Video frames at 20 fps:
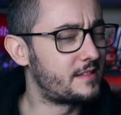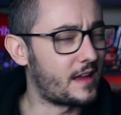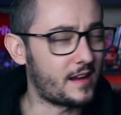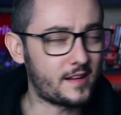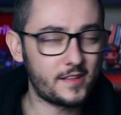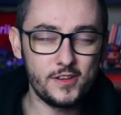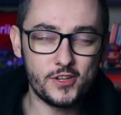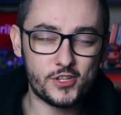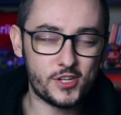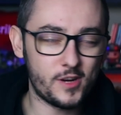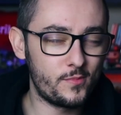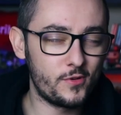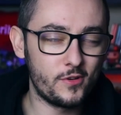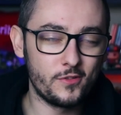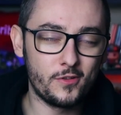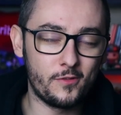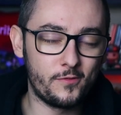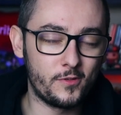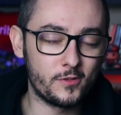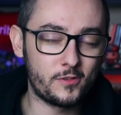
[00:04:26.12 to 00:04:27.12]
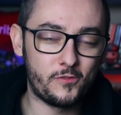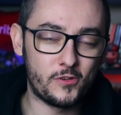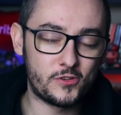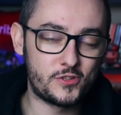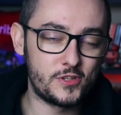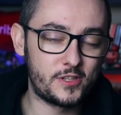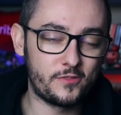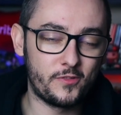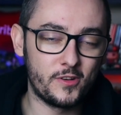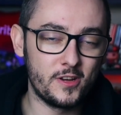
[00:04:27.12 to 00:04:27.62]
tak nieszablonowo
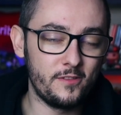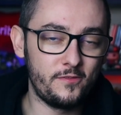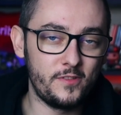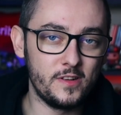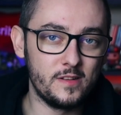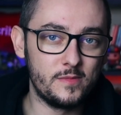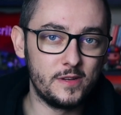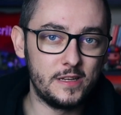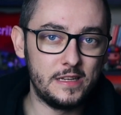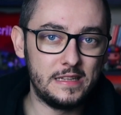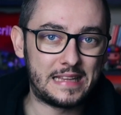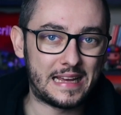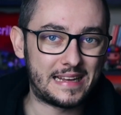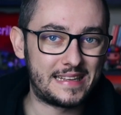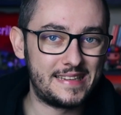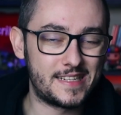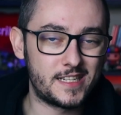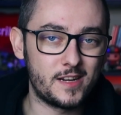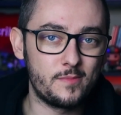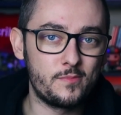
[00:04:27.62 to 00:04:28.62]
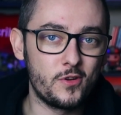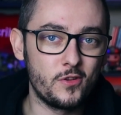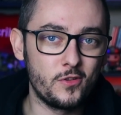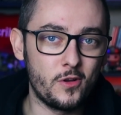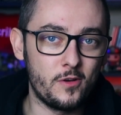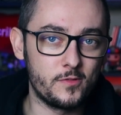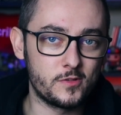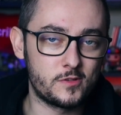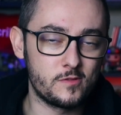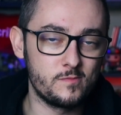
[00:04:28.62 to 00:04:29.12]
tworzy swoje filmy i tak
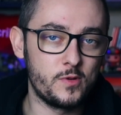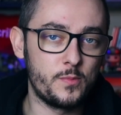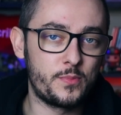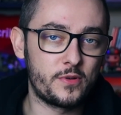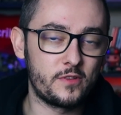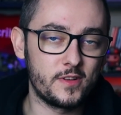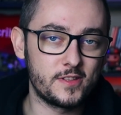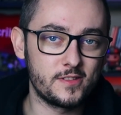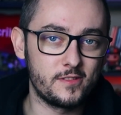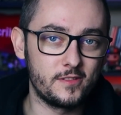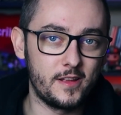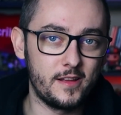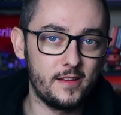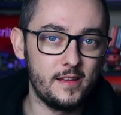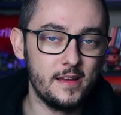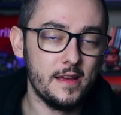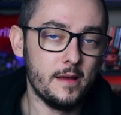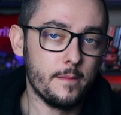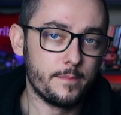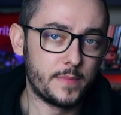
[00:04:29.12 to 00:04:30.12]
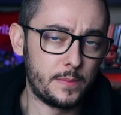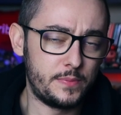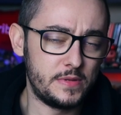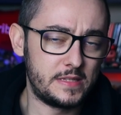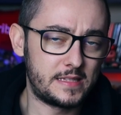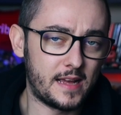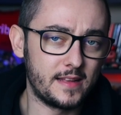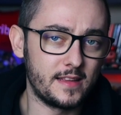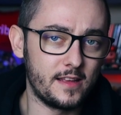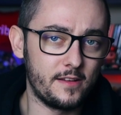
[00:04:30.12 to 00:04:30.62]
nieszablonowo są poprowadzone,
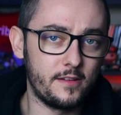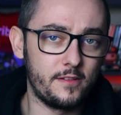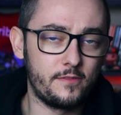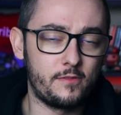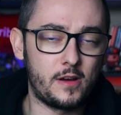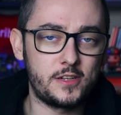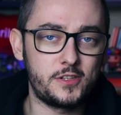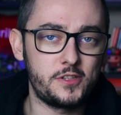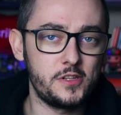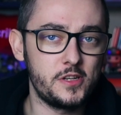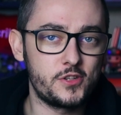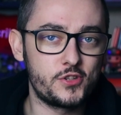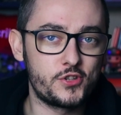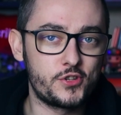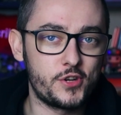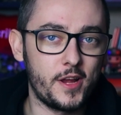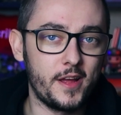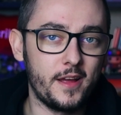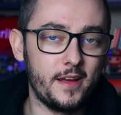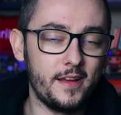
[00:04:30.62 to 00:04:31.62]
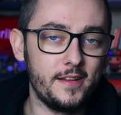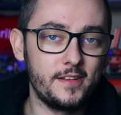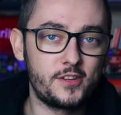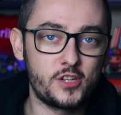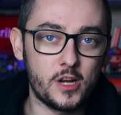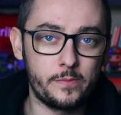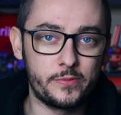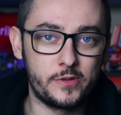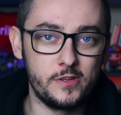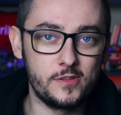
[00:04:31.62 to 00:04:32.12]
napisane właśnie, że
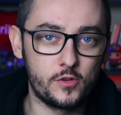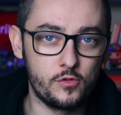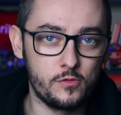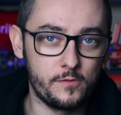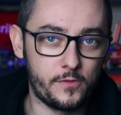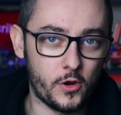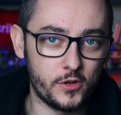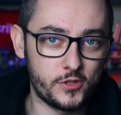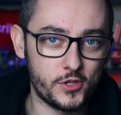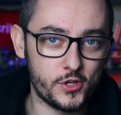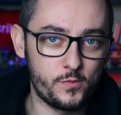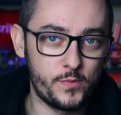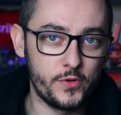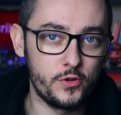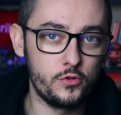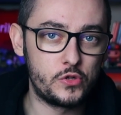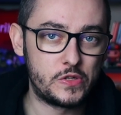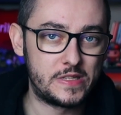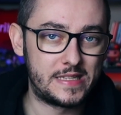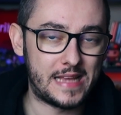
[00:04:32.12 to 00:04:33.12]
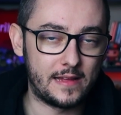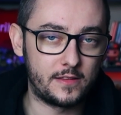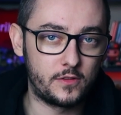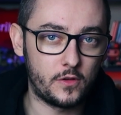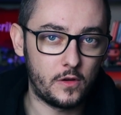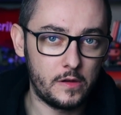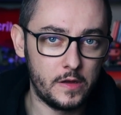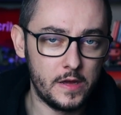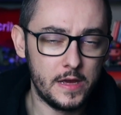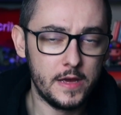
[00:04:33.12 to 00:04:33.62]
czapki z głów chociażby już za
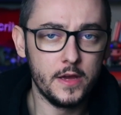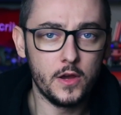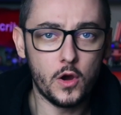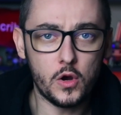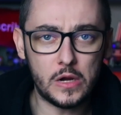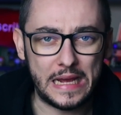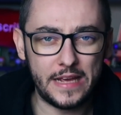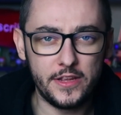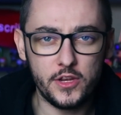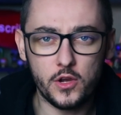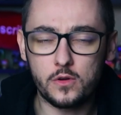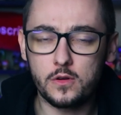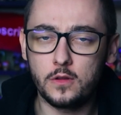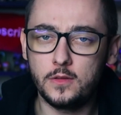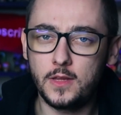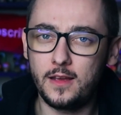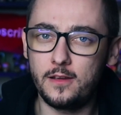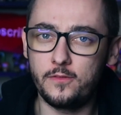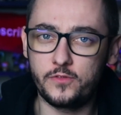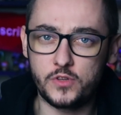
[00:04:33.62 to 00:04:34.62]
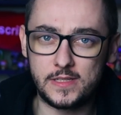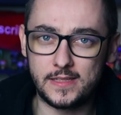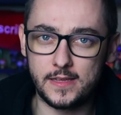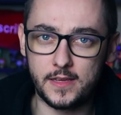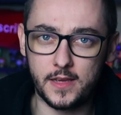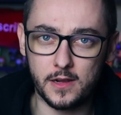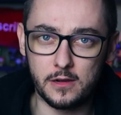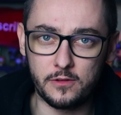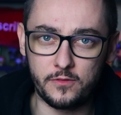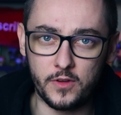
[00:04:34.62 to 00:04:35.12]
to. Okej, okay, nie oglądałem wszystkich
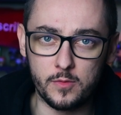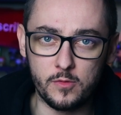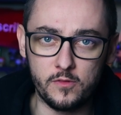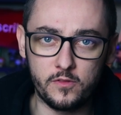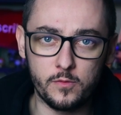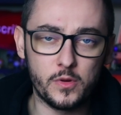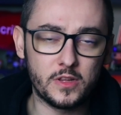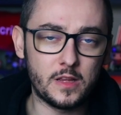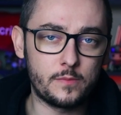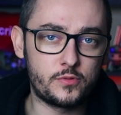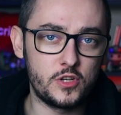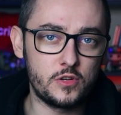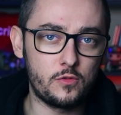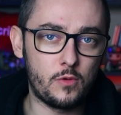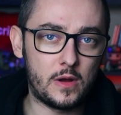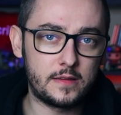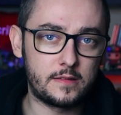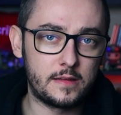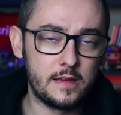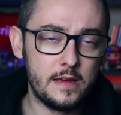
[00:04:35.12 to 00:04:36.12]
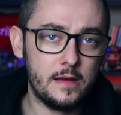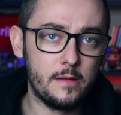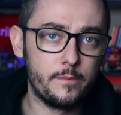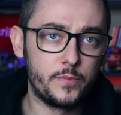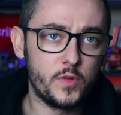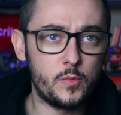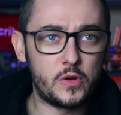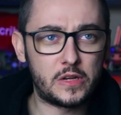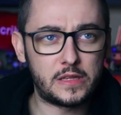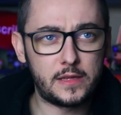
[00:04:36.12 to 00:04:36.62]
jego filmów, bo na przykład,
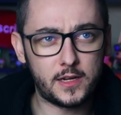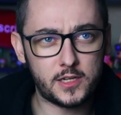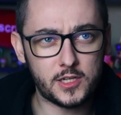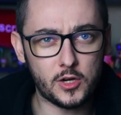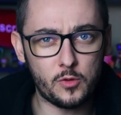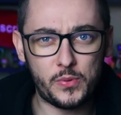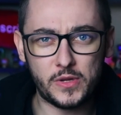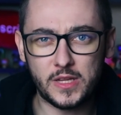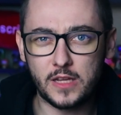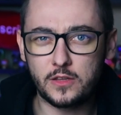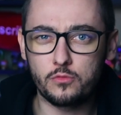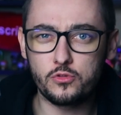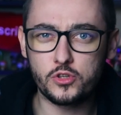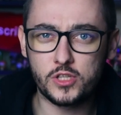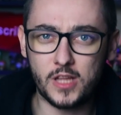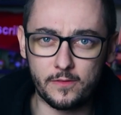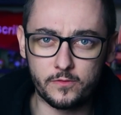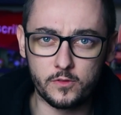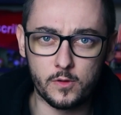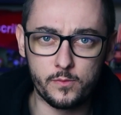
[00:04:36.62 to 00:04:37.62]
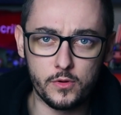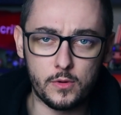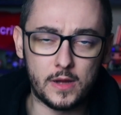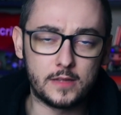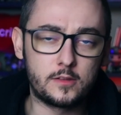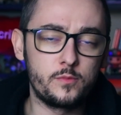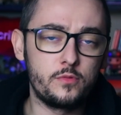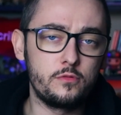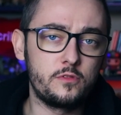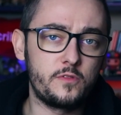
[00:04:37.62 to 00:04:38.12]
no Mordercza Opona to już dawno była,
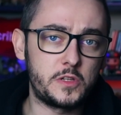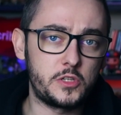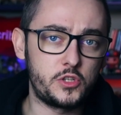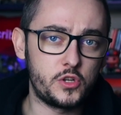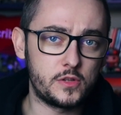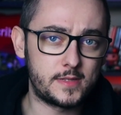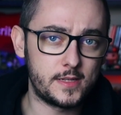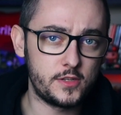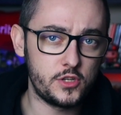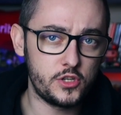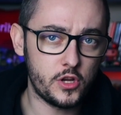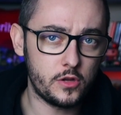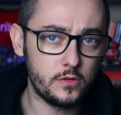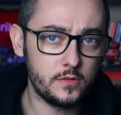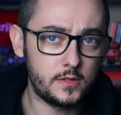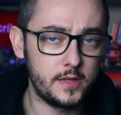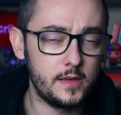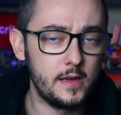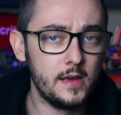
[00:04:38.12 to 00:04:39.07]
to był 2010,